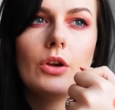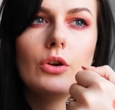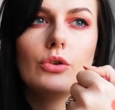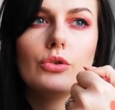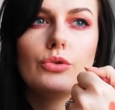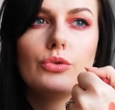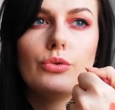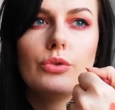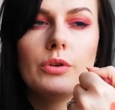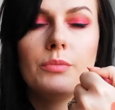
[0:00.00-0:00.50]

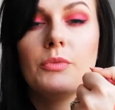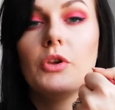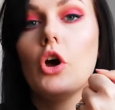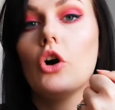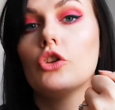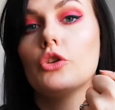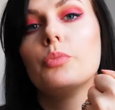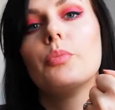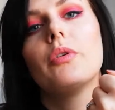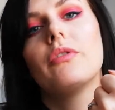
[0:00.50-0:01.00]
który mi
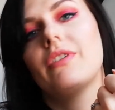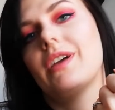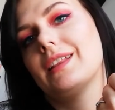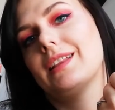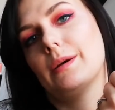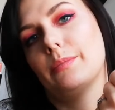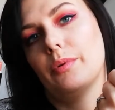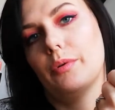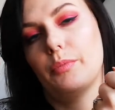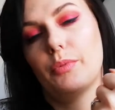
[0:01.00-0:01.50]

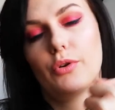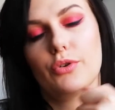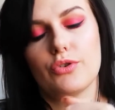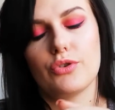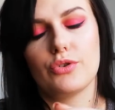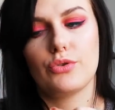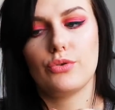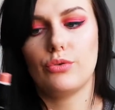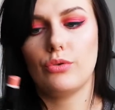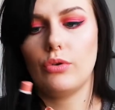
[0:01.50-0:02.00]
odpowiada po
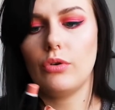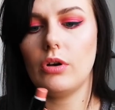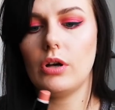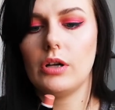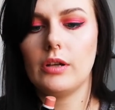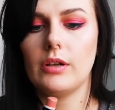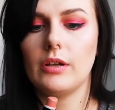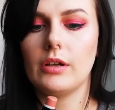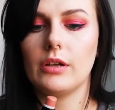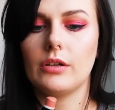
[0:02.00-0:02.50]
prostu.
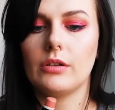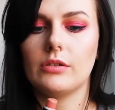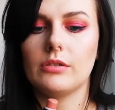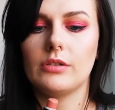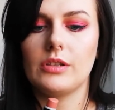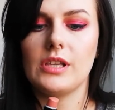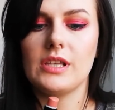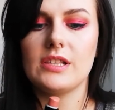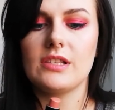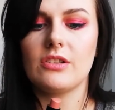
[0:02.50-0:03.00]
E,
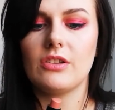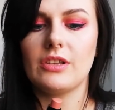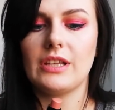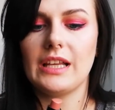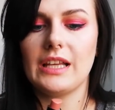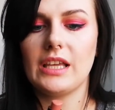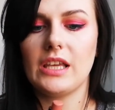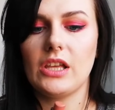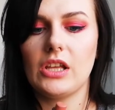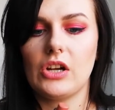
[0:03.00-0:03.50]
jest to
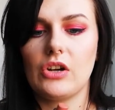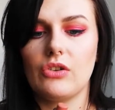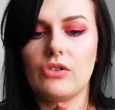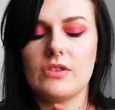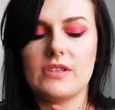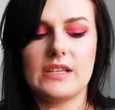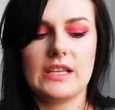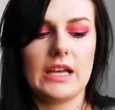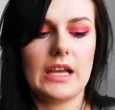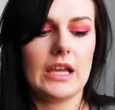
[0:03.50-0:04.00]
taki
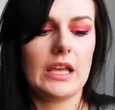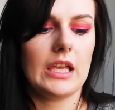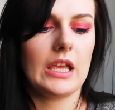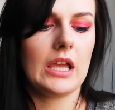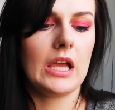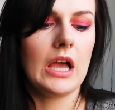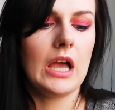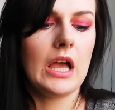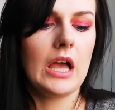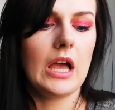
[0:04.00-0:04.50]

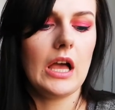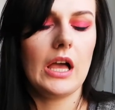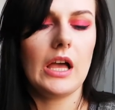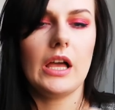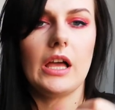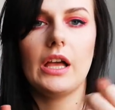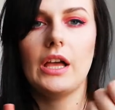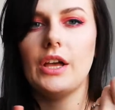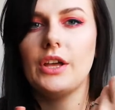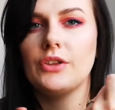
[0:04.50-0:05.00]
rodzaj
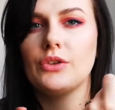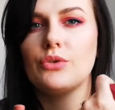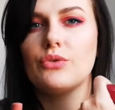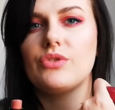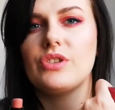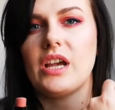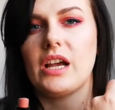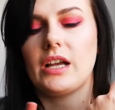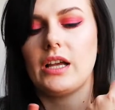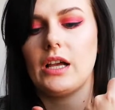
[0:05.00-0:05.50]
E,
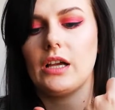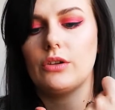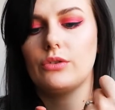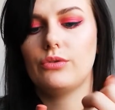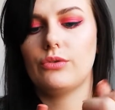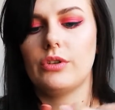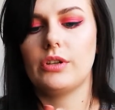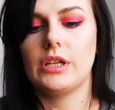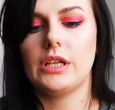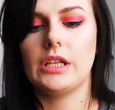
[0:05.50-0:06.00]
niudziaka,
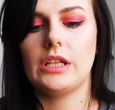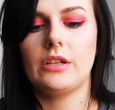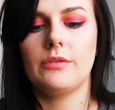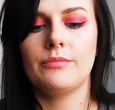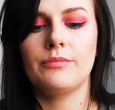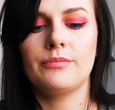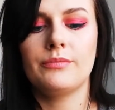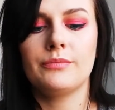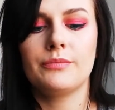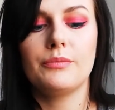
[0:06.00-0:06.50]
który
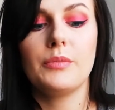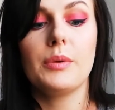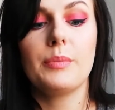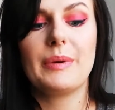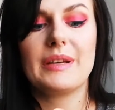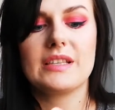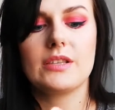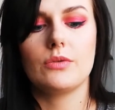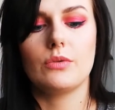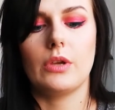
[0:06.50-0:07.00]
mm, mi
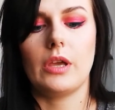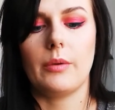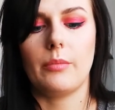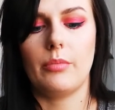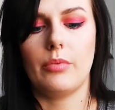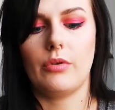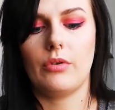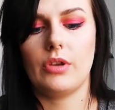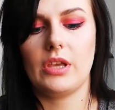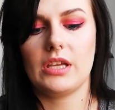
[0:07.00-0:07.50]
pasuje,
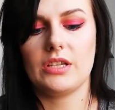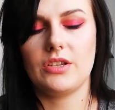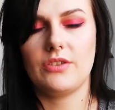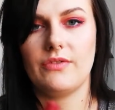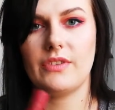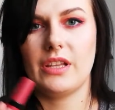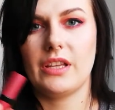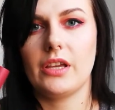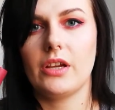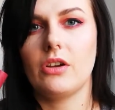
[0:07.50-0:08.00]
bo ja się
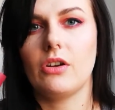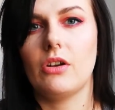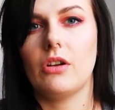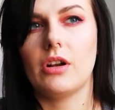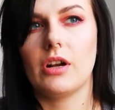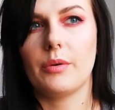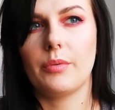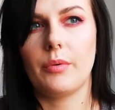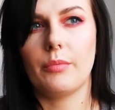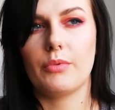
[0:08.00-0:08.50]
w takich
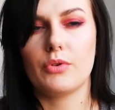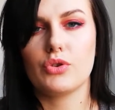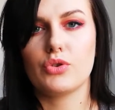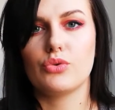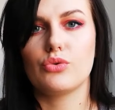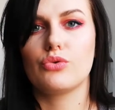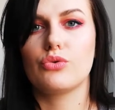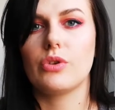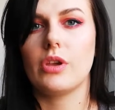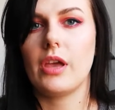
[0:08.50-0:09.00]
kolorach po
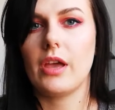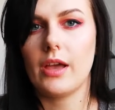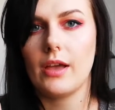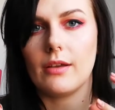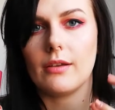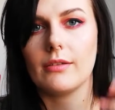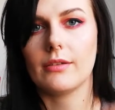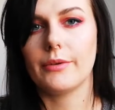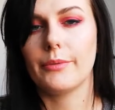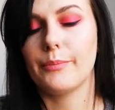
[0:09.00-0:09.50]
prostu
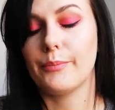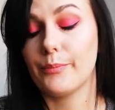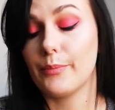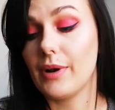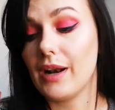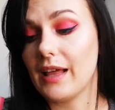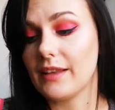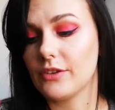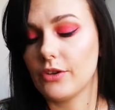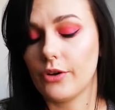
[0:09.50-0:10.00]
czuję
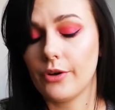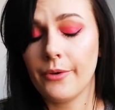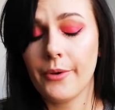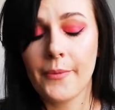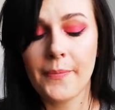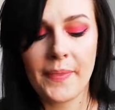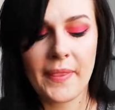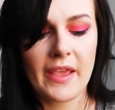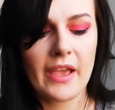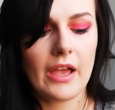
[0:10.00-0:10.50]
blado
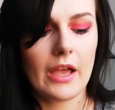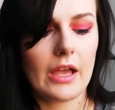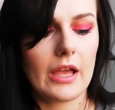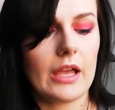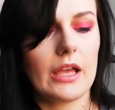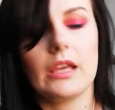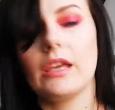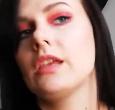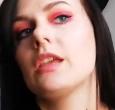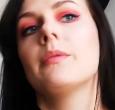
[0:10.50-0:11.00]

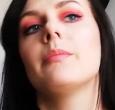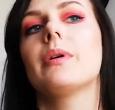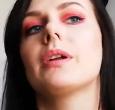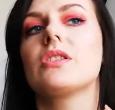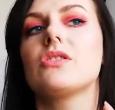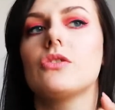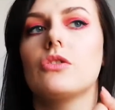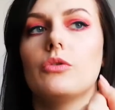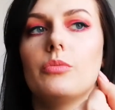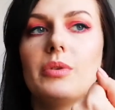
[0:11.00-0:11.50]
e, i nie
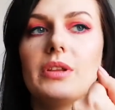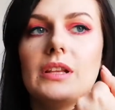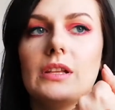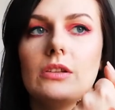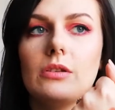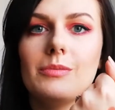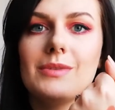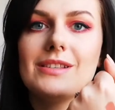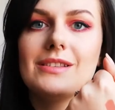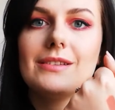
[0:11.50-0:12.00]
bardzo lubię.
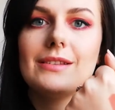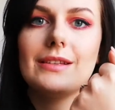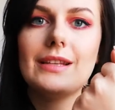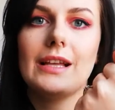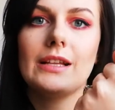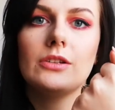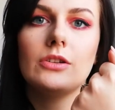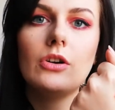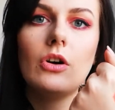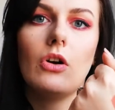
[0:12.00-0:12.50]
Natomiast
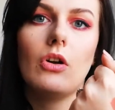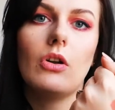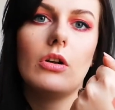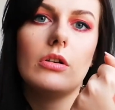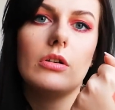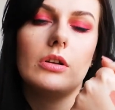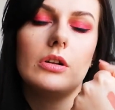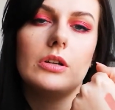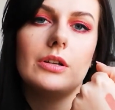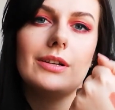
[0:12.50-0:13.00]
ten
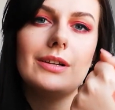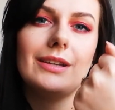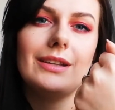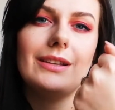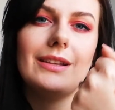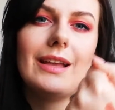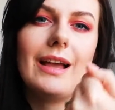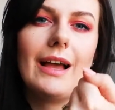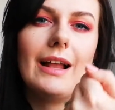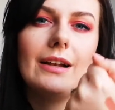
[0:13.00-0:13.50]
kolor e,
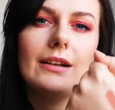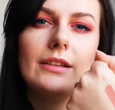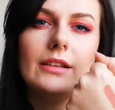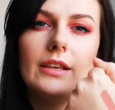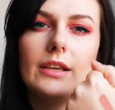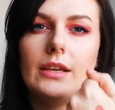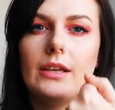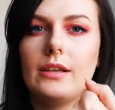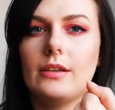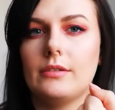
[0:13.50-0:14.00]

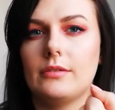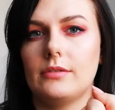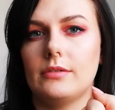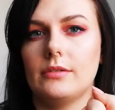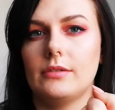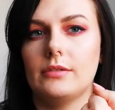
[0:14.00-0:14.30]
idealnie